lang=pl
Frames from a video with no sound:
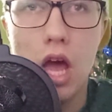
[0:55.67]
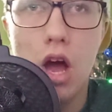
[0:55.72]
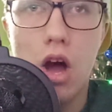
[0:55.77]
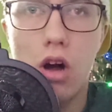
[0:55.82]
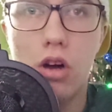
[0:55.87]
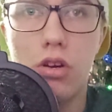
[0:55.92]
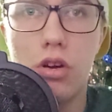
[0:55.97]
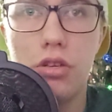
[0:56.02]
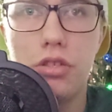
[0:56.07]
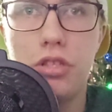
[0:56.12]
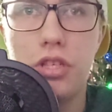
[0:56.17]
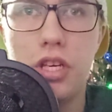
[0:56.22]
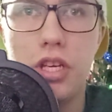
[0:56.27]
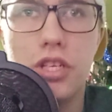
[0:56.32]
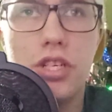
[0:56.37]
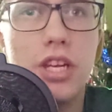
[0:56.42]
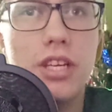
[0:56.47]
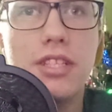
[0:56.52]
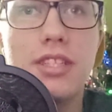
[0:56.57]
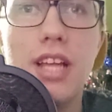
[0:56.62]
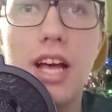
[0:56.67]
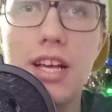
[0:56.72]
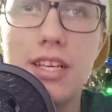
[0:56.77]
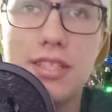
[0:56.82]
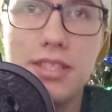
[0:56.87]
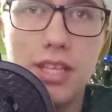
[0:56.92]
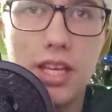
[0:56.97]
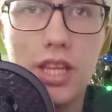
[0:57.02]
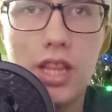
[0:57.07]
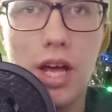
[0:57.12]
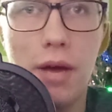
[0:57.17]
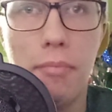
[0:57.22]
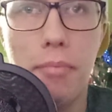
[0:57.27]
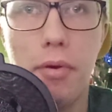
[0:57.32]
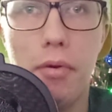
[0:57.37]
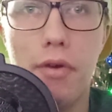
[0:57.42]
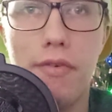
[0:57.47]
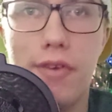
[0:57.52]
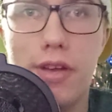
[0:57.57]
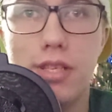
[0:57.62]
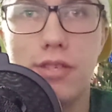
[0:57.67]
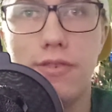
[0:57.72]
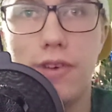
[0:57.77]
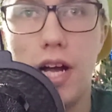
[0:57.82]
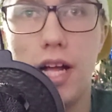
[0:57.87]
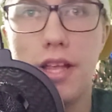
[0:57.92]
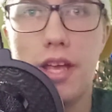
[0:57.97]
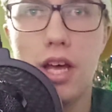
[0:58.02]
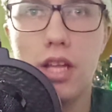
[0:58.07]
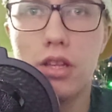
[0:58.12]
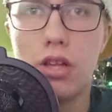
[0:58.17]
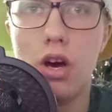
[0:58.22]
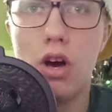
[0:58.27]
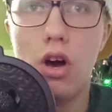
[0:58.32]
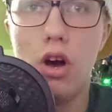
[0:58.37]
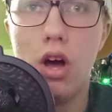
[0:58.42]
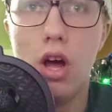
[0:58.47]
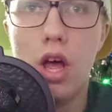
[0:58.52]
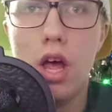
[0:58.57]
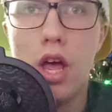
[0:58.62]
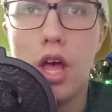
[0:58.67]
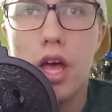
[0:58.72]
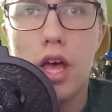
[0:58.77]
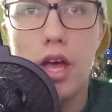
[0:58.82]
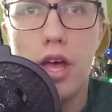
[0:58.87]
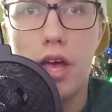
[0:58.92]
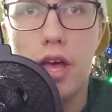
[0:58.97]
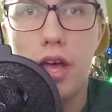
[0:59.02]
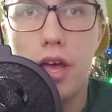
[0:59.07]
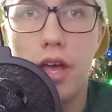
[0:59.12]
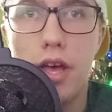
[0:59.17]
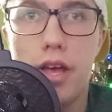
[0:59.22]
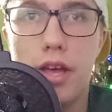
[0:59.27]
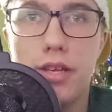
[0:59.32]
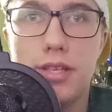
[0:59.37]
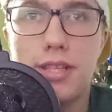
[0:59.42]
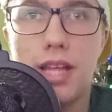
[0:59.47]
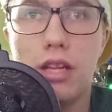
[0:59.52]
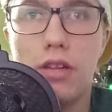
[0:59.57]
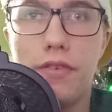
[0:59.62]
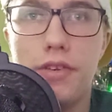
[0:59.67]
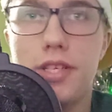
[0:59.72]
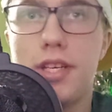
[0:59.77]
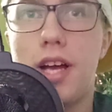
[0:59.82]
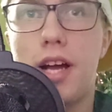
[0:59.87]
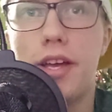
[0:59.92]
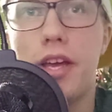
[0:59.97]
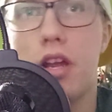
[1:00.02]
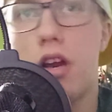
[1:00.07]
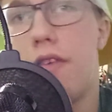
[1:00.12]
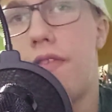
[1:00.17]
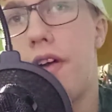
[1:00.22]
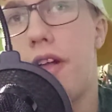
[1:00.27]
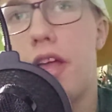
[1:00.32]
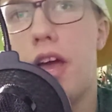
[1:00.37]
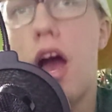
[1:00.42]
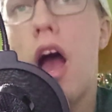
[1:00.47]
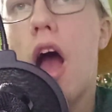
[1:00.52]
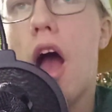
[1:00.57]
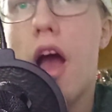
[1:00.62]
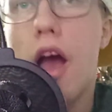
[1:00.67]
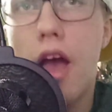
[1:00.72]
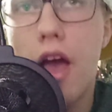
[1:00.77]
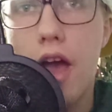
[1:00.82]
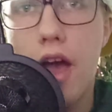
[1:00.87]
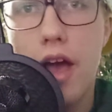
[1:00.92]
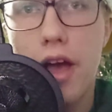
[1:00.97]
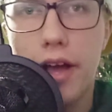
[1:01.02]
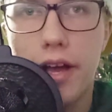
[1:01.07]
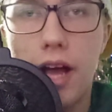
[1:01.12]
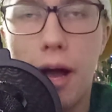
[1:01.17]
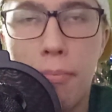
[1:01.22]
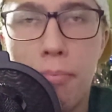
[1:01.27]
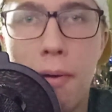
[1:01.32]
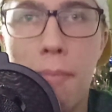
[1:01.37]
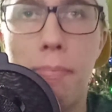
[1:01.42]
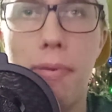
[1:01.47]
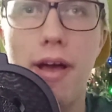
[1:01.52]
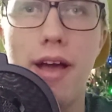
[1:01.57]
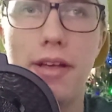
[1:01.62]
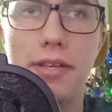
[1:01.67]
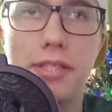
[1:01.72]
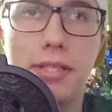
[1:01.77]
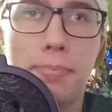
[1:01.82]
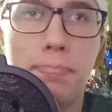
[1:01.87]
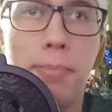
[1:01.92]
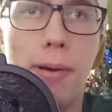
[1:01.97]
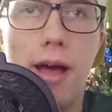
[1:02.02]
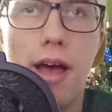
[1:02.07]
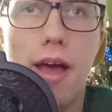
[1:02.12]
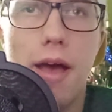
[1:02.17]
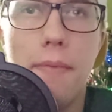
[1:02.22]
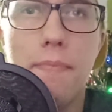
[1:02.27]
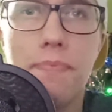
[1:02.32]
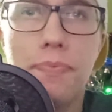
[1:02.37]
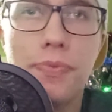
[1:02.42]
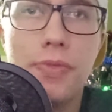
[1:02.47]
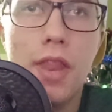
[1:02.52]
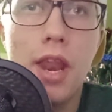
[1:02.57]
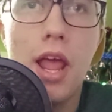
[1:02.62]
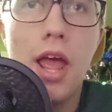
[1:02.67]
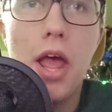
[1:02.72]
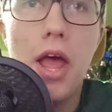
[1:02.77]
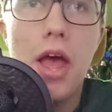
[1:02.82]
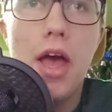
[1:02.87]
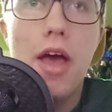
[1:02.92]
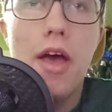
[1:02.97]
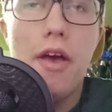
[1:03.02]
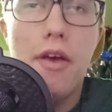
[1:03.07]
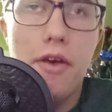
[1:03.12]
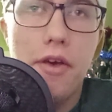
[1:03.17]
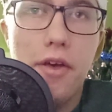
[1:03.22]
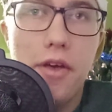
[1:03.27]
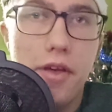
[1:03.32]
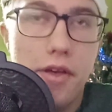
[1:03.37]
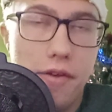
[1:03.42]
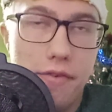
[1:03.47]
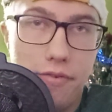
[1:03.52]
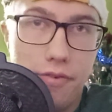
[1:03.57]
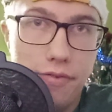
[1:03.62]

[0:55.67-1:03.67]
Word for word: O godzinie 16 tam były wezwania do e, stanowiska kierowania e, KPPSP w